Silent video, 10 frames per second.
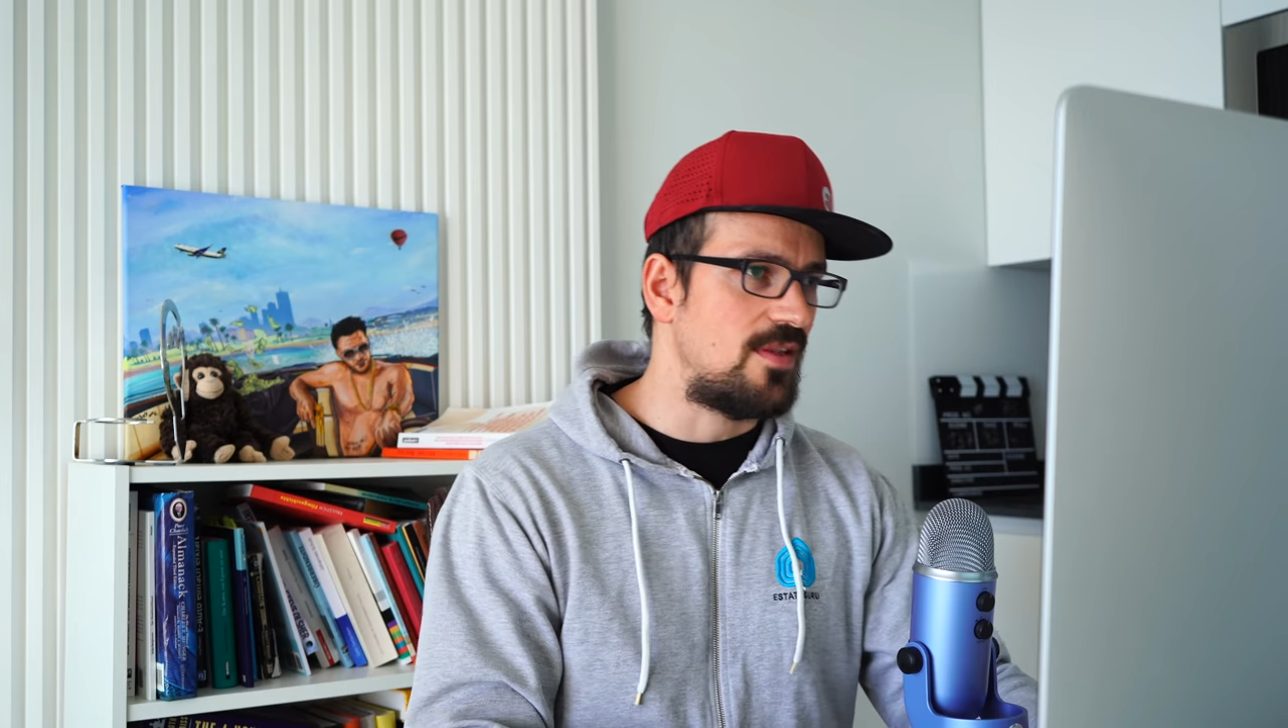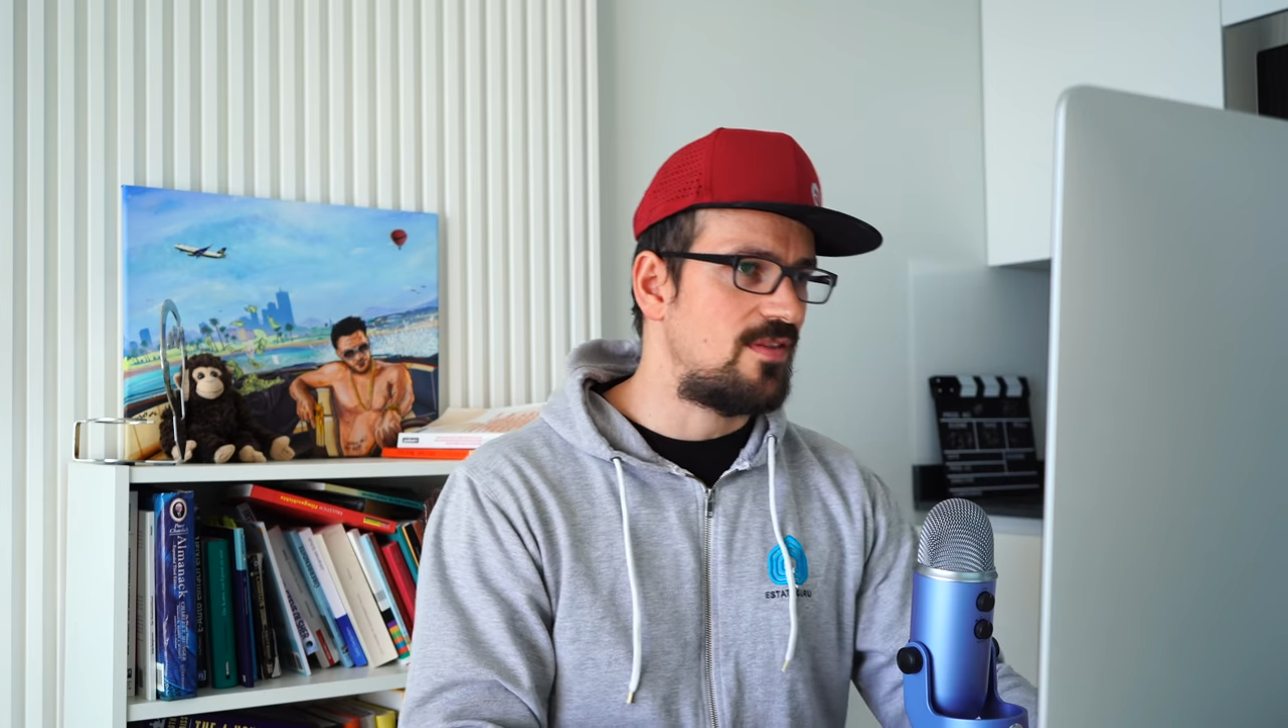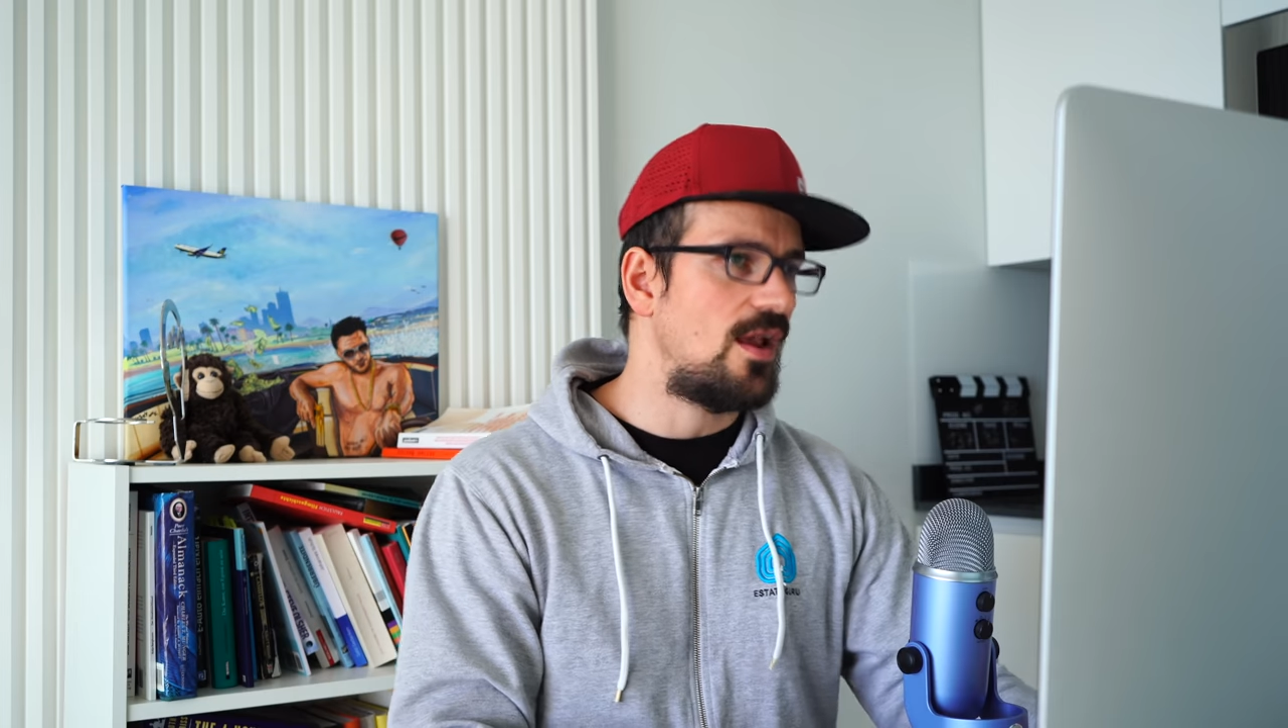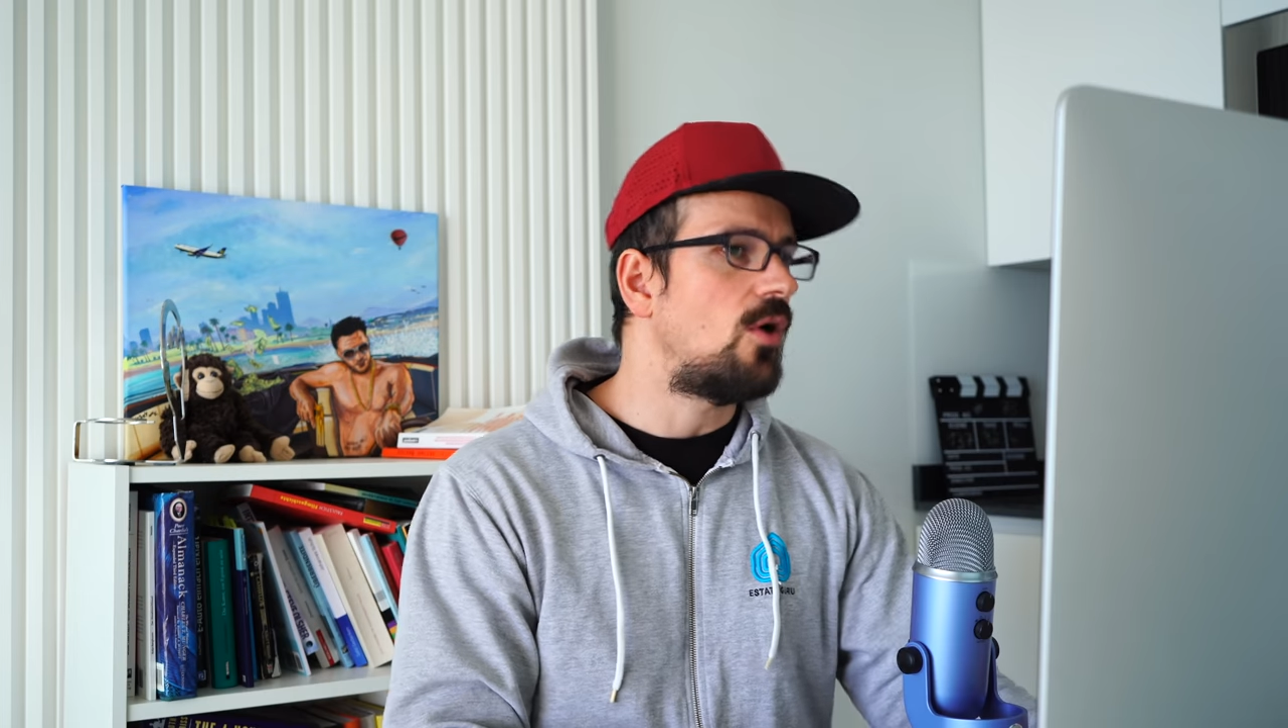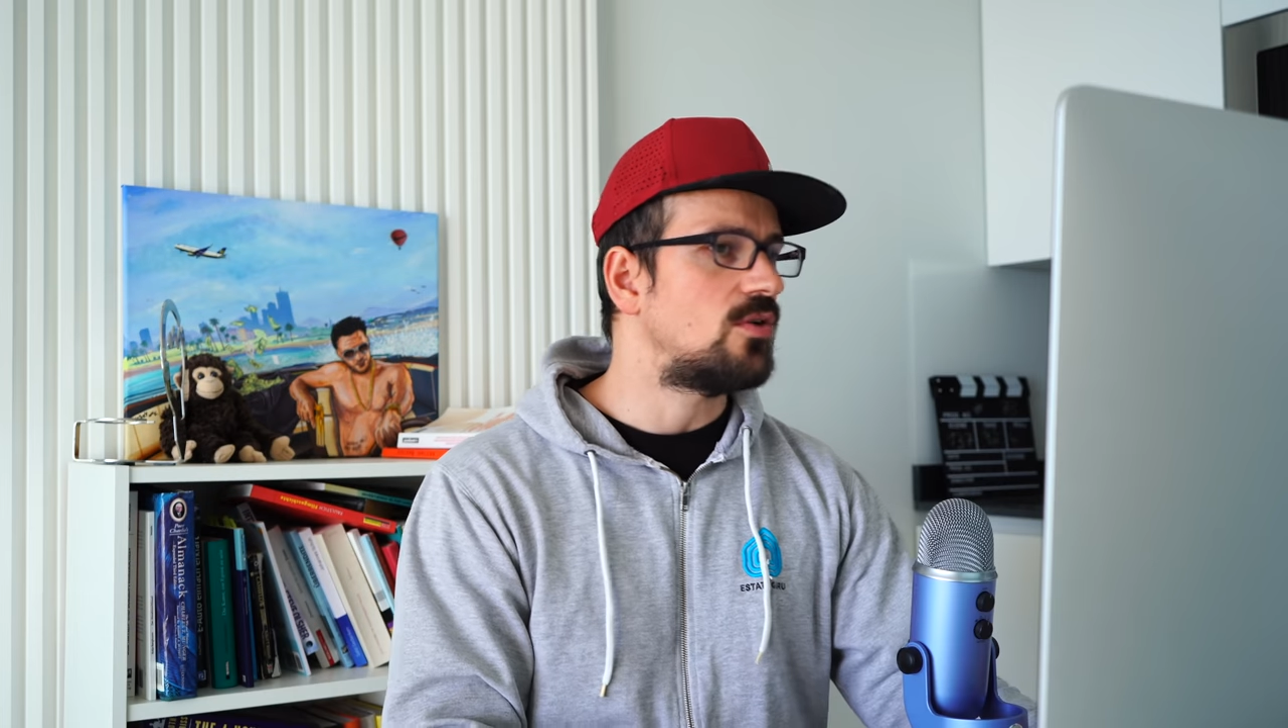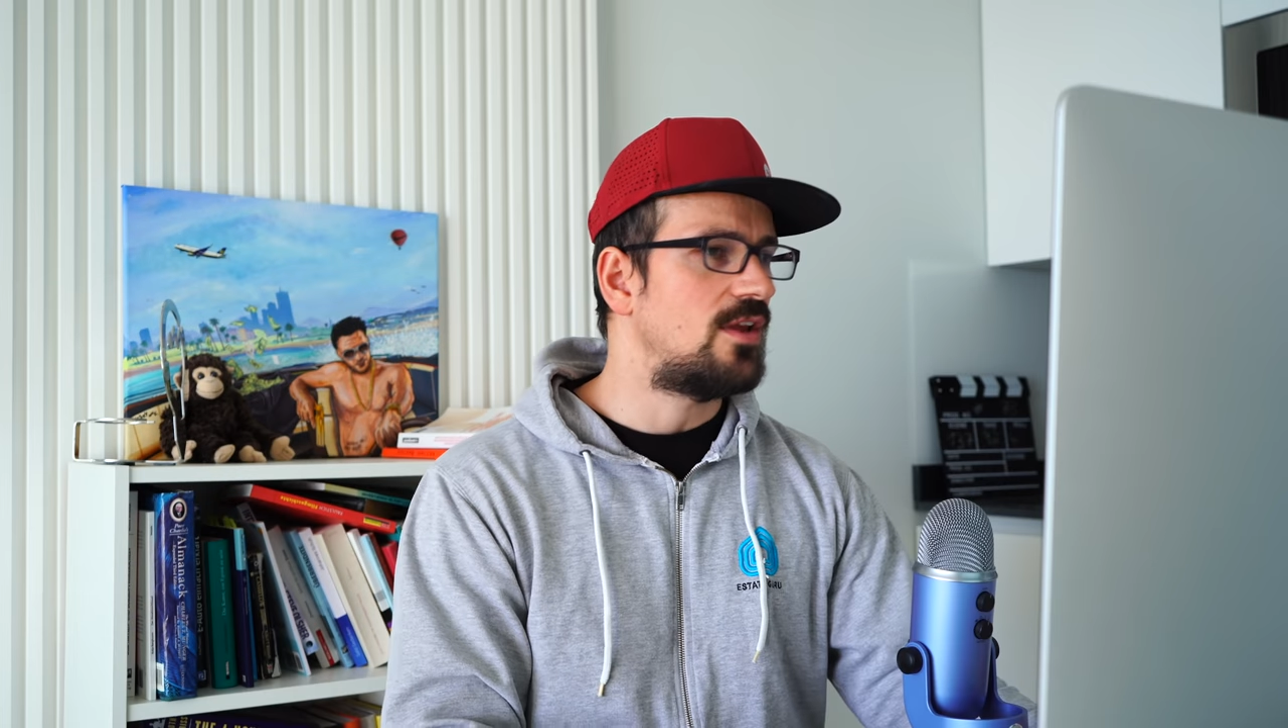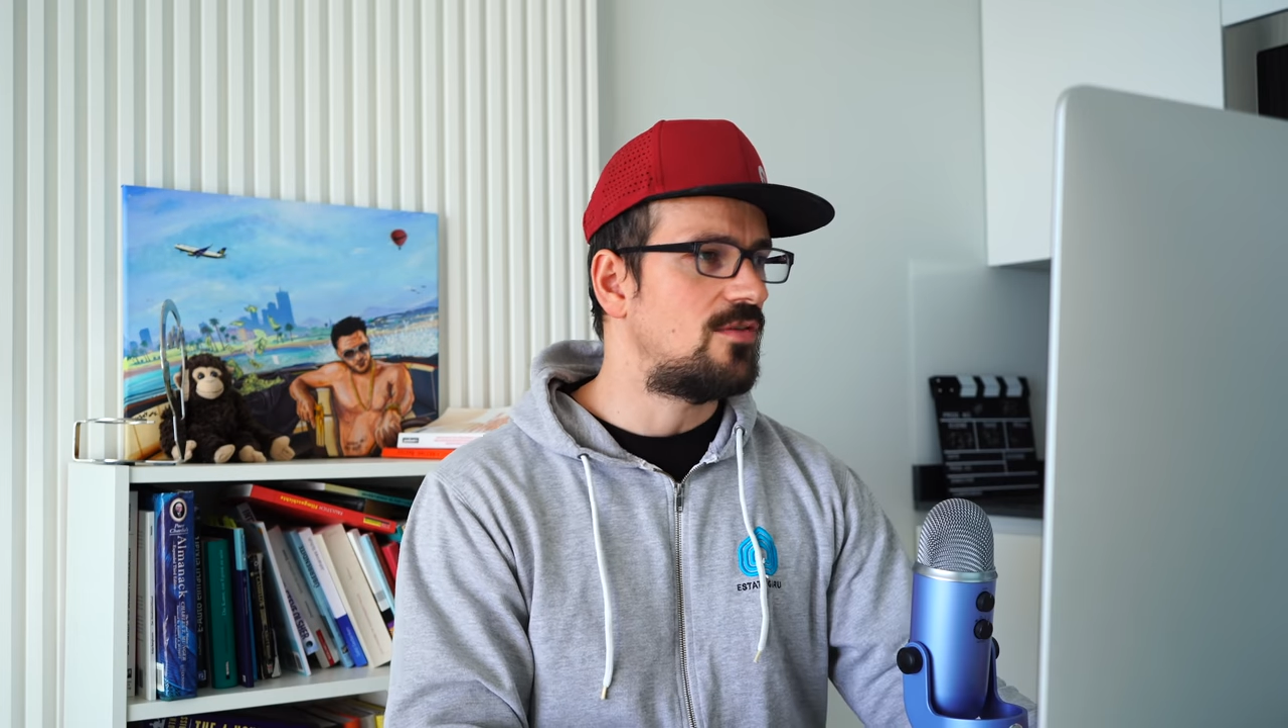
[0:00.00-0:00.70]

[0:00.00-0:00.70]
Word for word: man sich auch